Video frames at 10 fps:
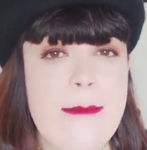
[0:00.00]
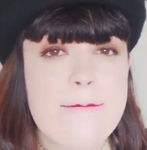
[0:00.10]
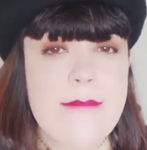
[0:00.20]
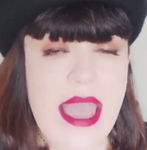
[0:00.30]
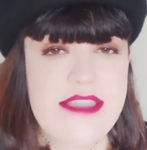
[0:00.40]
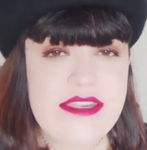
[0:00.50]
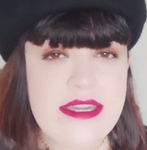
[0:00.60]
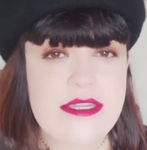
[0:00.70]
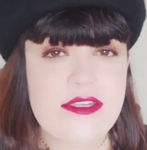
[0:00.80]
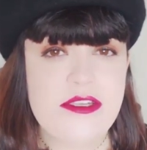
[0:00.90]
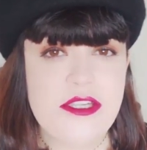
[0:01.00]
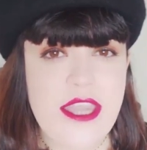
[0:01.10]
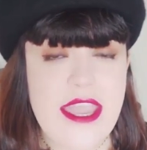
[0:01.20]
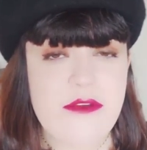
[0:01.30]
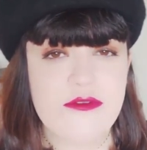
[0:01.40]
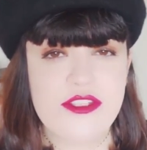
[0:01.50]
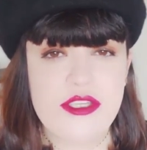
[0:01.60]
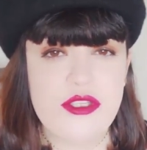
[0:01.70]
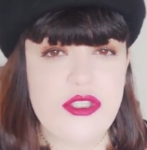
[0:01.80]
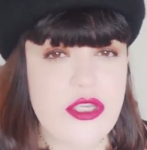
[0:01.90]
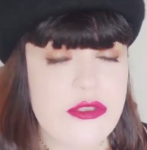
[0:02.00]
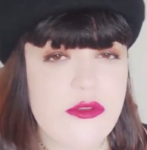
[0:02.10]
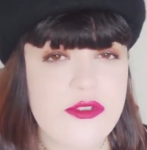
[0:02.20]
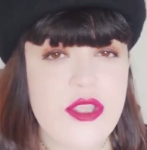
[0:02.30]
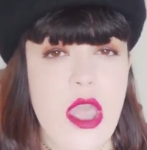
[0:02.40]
mágicas de dinheiro, sigilos,